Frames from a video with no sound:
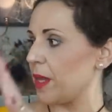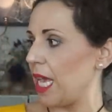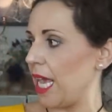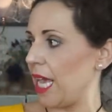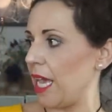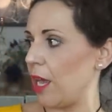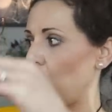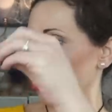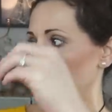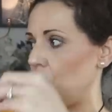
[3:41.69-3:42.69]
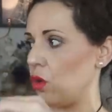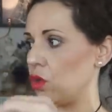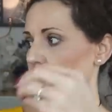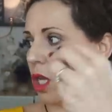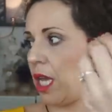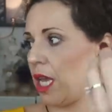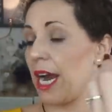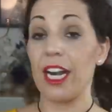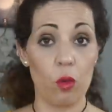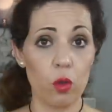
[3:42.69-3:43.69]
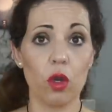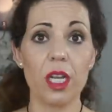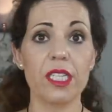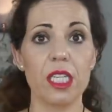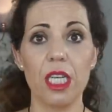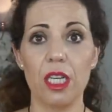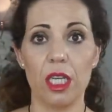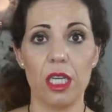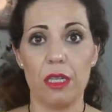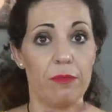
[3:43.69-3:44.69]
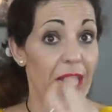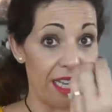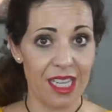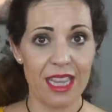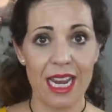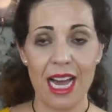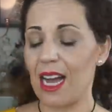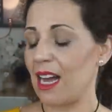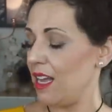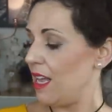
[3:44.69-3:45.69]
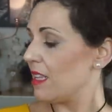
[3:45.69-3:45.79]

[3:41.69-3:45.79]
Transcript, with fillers: Eh, con los eh, agricultores y, de allí de la,